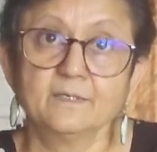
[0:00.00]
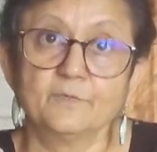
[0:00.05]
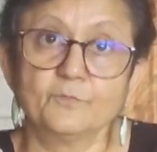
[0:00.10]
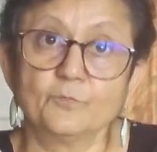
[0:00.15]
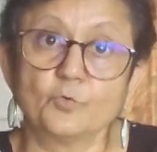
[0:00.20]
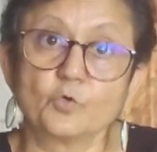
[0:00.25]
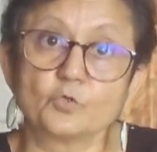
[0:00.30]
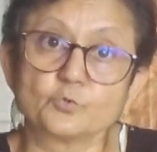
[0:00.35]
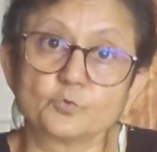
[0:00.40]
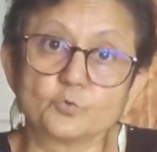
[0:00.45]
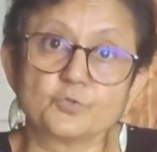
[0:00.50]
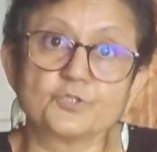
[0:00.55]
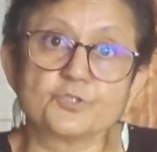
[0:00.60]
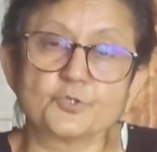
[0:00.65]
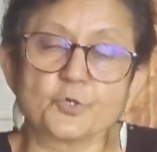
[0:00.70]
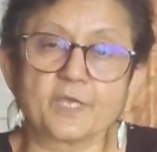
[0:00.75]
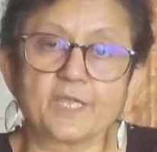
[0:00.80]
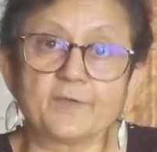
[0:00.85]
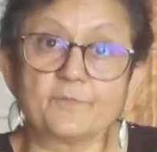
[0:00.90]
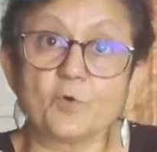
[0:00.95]
वो दूध
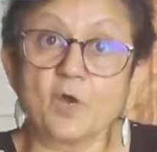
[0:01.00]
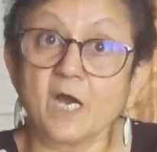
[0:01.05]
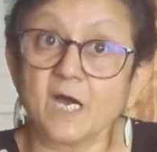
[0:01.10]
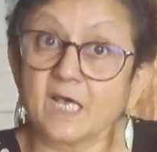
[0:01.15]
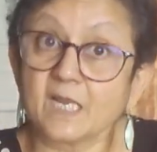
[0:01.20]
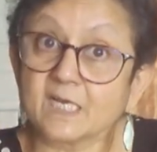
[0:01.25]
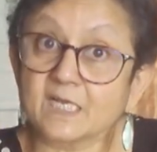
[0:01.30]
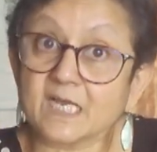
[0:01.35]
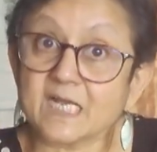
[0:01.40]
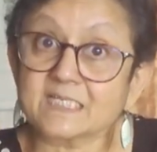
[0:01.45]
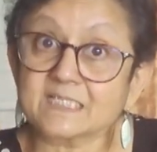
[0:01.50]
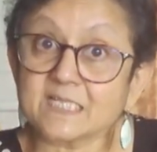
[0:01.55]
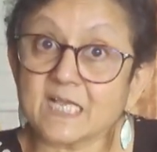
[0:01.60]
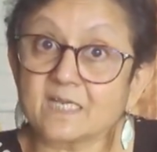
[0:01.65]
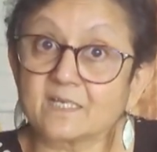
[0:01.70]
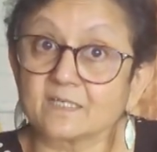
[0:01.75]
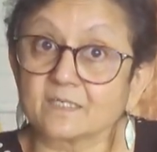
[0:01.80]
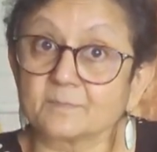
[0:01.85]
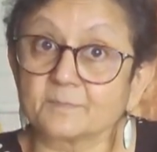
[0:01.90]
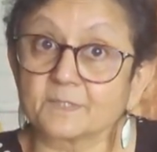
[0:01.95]
जो है वो हल्का सा
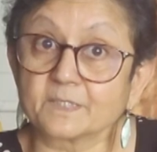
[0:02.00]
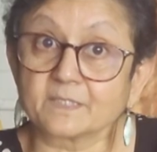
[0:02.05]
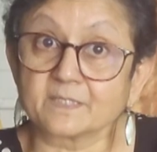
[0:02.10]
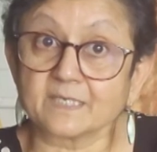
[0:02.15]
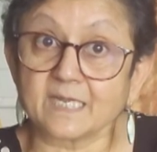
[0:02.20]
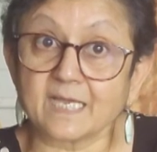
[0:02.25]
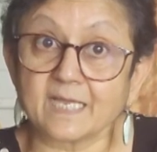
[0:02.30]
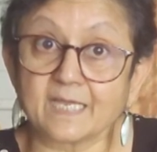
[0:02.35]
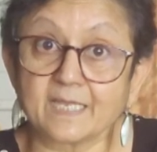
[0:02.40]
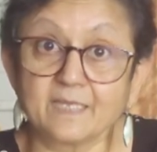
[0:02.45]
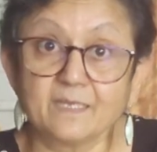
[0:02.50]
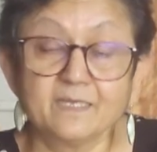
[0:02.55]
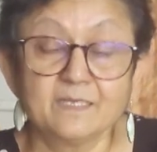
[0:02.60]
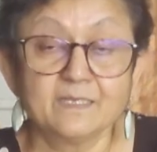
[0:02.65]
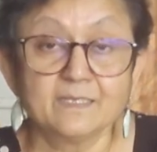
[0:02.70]
गर्म करना है